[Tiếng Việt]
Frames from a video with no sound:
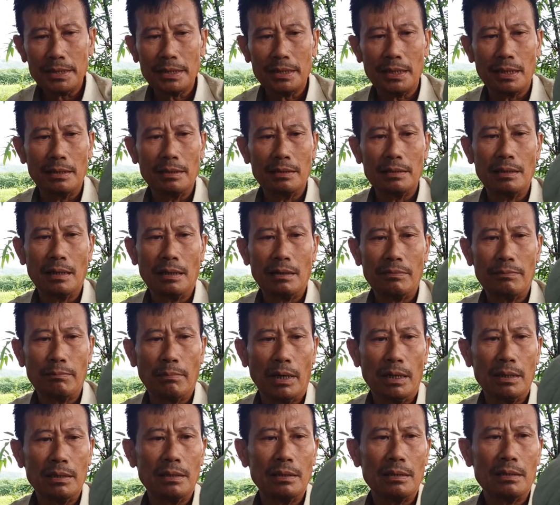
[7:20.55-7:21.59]
giữ đó
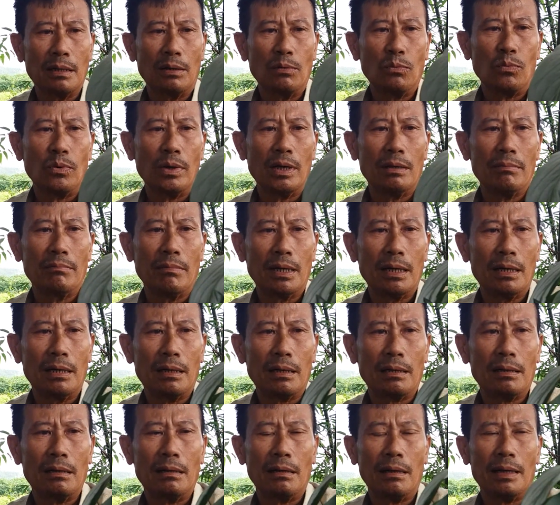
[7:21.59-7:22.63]
bởi vì trong quê mình
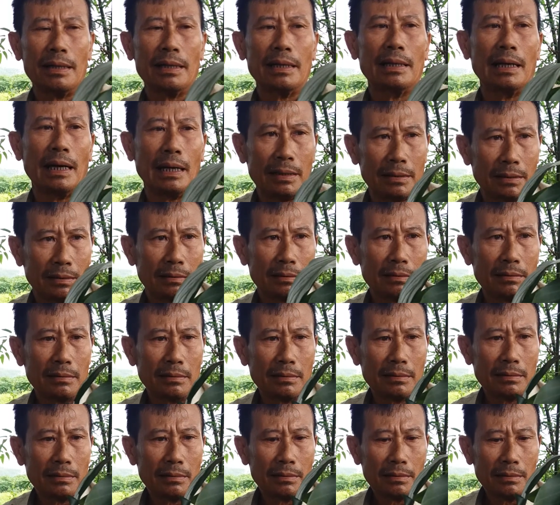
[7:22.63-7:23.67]
là có lá này đây
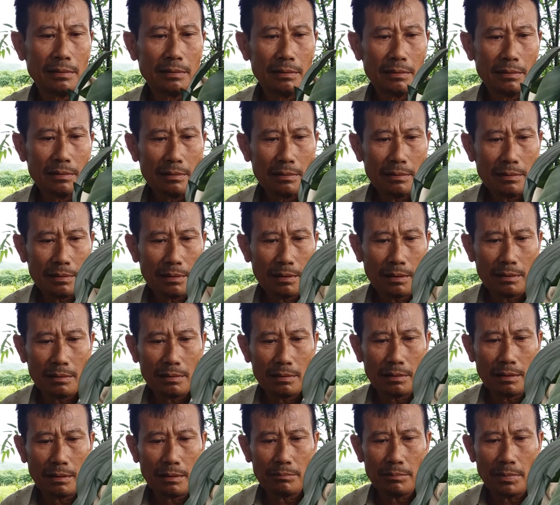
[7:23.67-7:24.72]
à
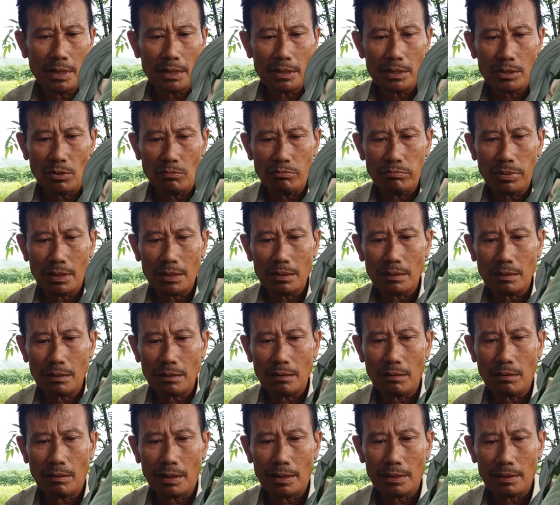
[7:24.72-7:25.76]
trong à, miền trung này thì
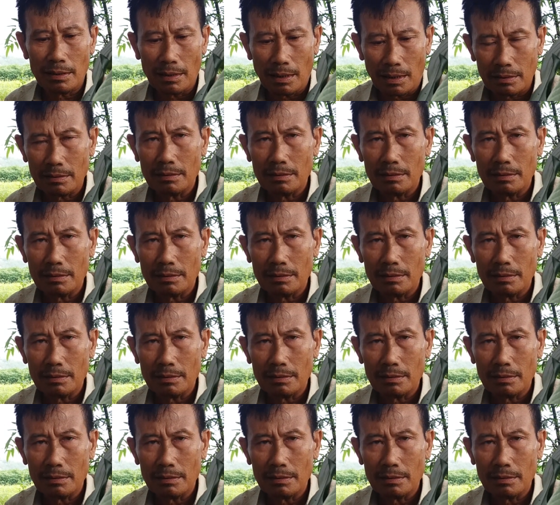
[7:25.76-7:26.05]
có lá anh này có đây.